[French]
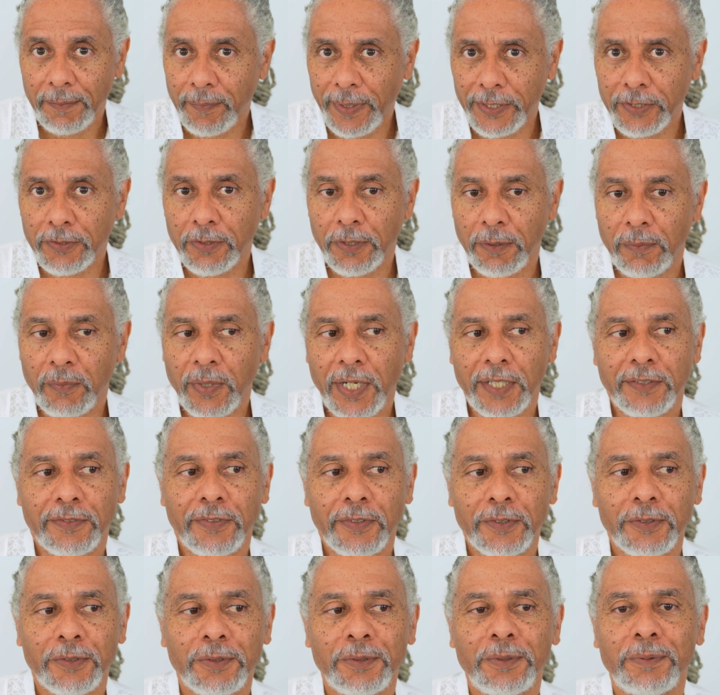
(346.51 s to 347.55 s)
pas seulement
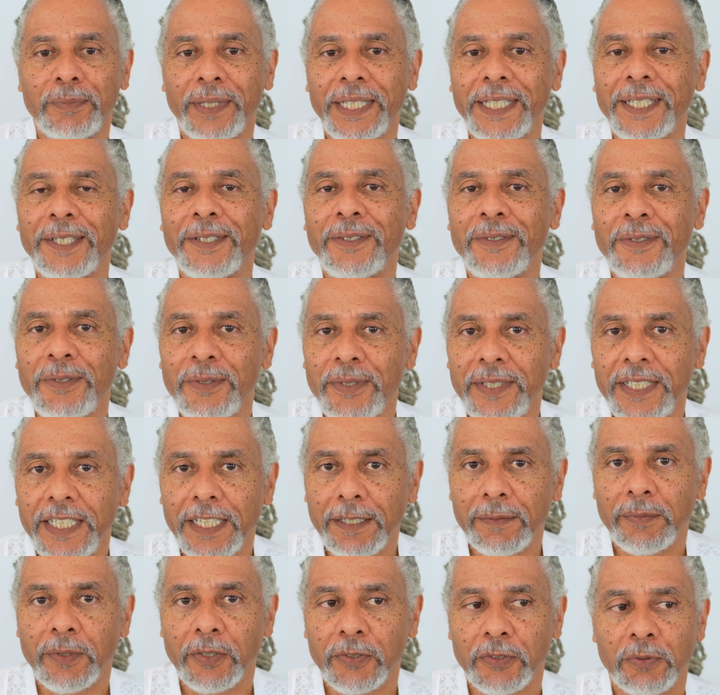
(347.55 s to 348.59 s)
avant tout, mais
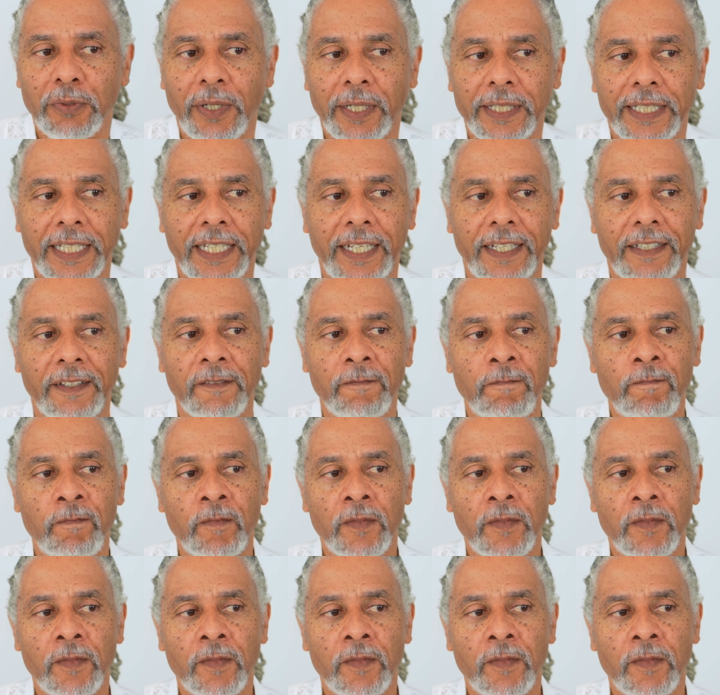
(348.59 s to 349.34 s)
uniquement en soi, car